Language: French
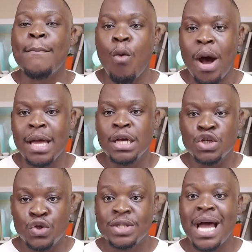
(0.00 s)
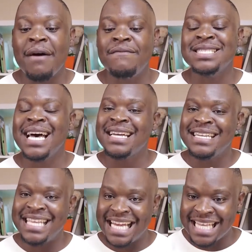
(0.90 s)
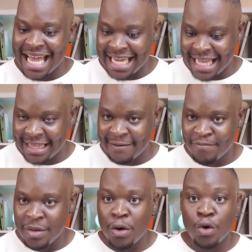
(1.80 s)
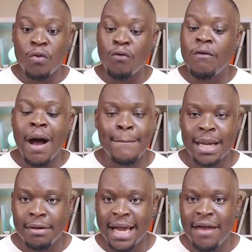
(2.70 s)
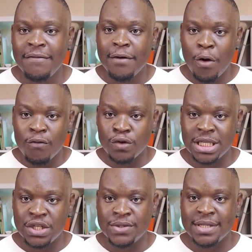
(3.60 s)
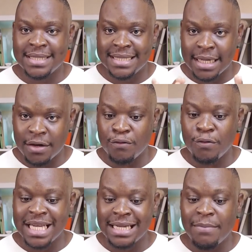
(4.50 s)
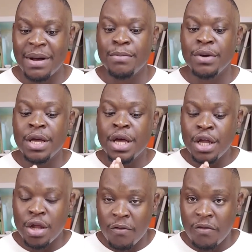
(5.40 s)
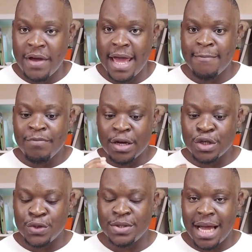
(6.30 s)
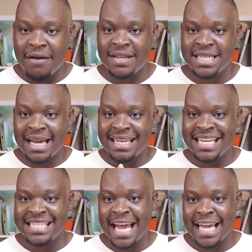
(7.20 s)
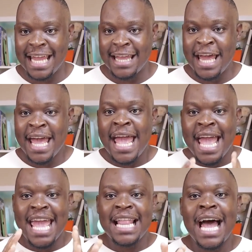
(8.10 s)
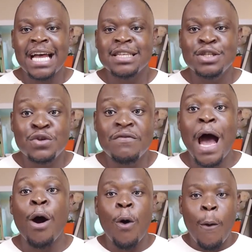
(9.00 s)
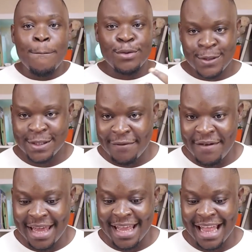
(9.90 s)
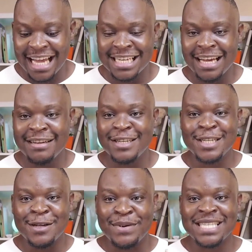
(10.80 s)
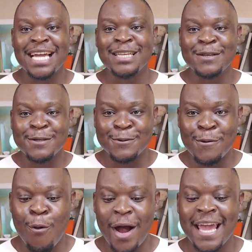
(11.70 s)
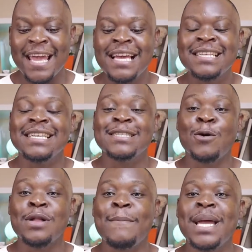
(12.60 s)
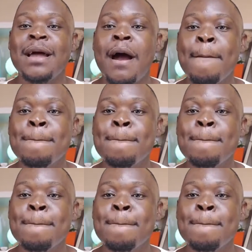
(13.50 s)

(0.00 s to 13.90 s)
par mois juste en faisant des enquêtes. On ne vous vend pas le rêve, on vous dit juste ce que vous êtes capable de vous faire juste en faisant des enquêtes. Et là, si tu veux encore plus te faire de l'argent, je te présente ce moyen, c'est ce qu'on appelle un